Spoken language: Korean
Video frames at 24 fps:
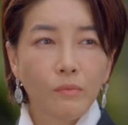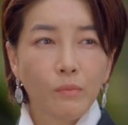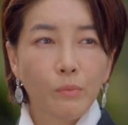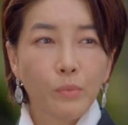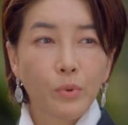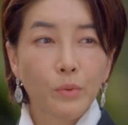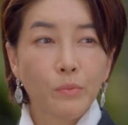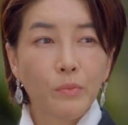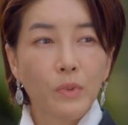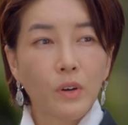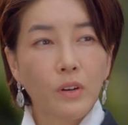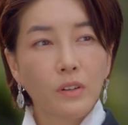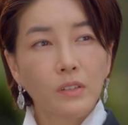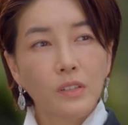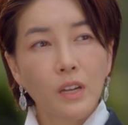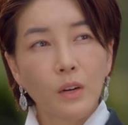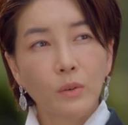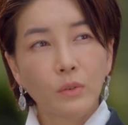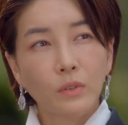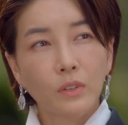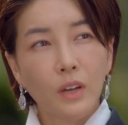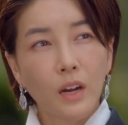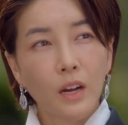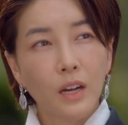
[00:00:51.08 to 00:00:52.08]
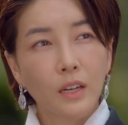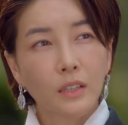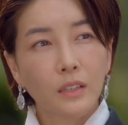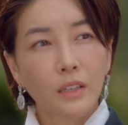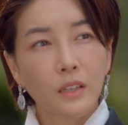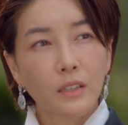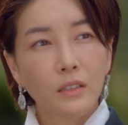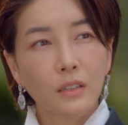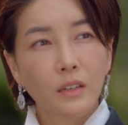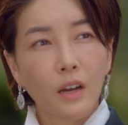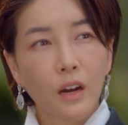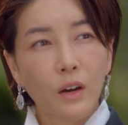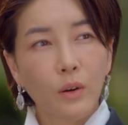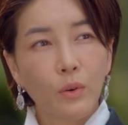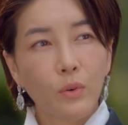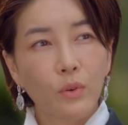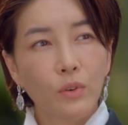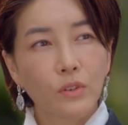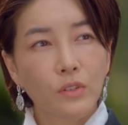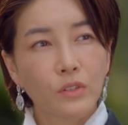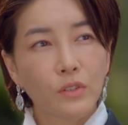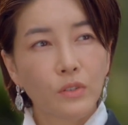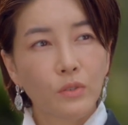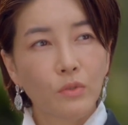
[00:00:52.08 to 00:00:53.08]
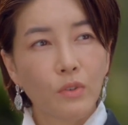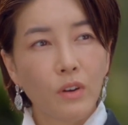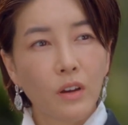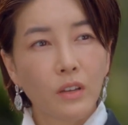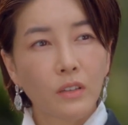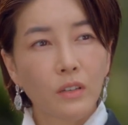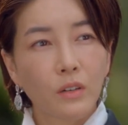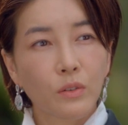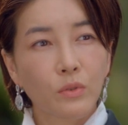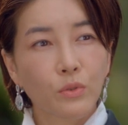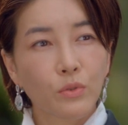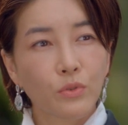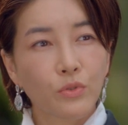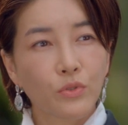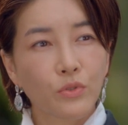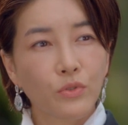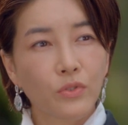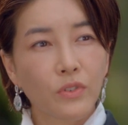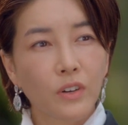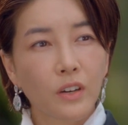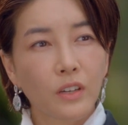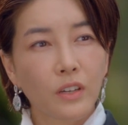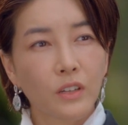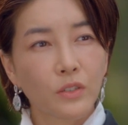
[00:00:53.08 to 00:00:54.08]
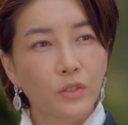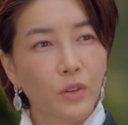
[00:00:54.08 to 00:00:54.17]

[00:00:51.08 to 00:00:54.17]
분명히 사고당할 때는 갖고 있지도 않았고 중간에